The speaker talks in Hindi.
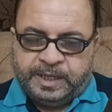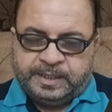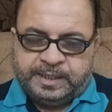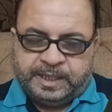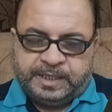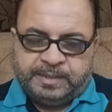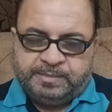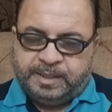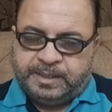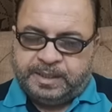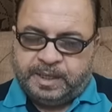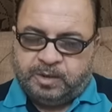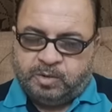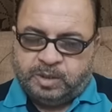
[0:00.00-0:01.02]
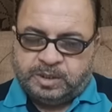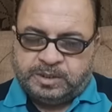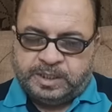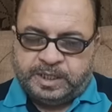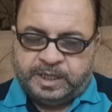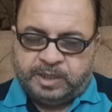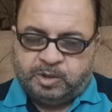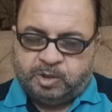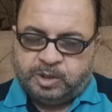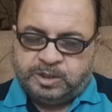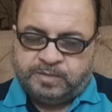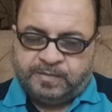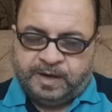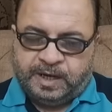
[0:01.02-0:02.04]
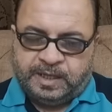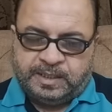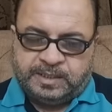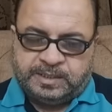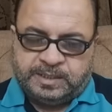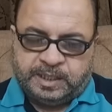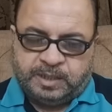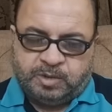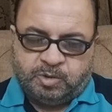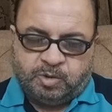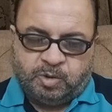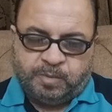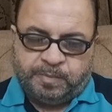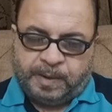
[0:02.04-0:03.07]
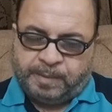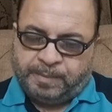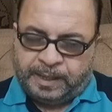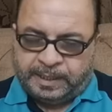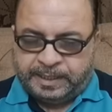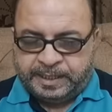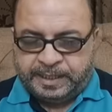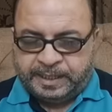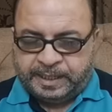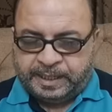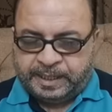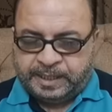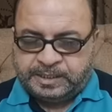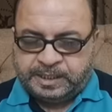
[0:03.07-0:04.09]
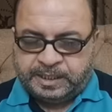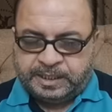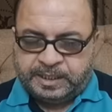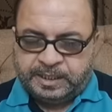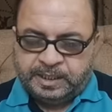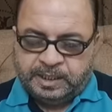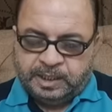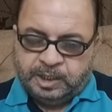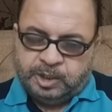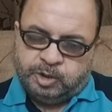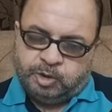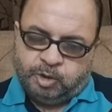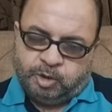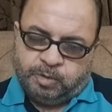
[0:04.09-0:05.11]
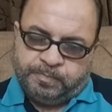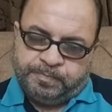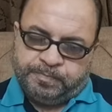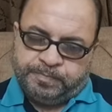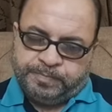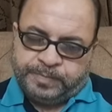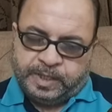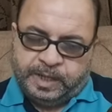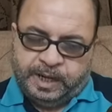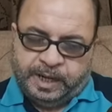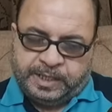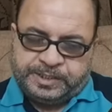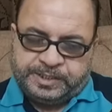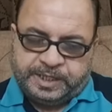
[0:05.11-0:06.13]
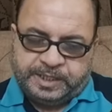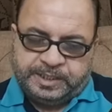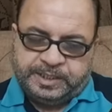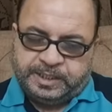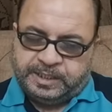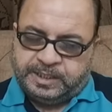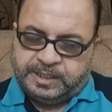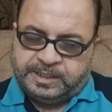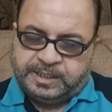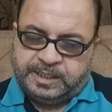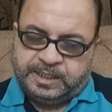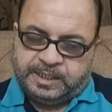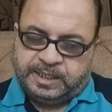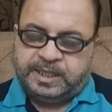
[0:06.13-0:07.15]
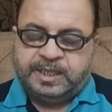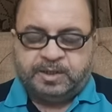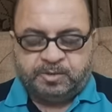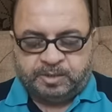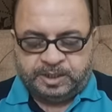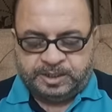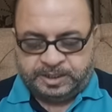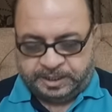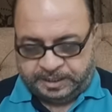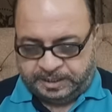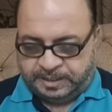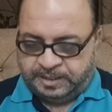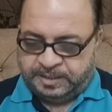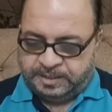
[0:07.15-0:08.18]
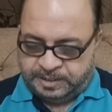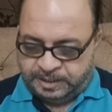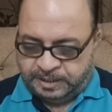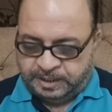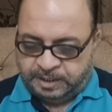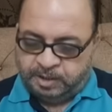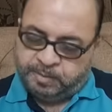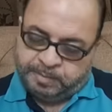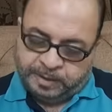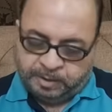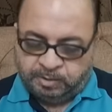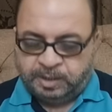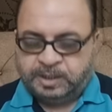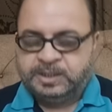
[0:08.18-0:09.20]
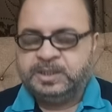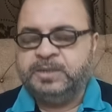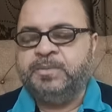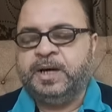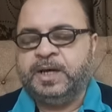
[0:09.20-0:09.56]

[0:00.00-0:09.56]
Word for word: एक तलीमी इदारों के ज़रिए नौजवान जहनों को पामाल नहीं करना चाहिए दोम एक्सटेंशन किसी की नहीं होनी चाहिए ठीक है और बिल्कुल अच्छी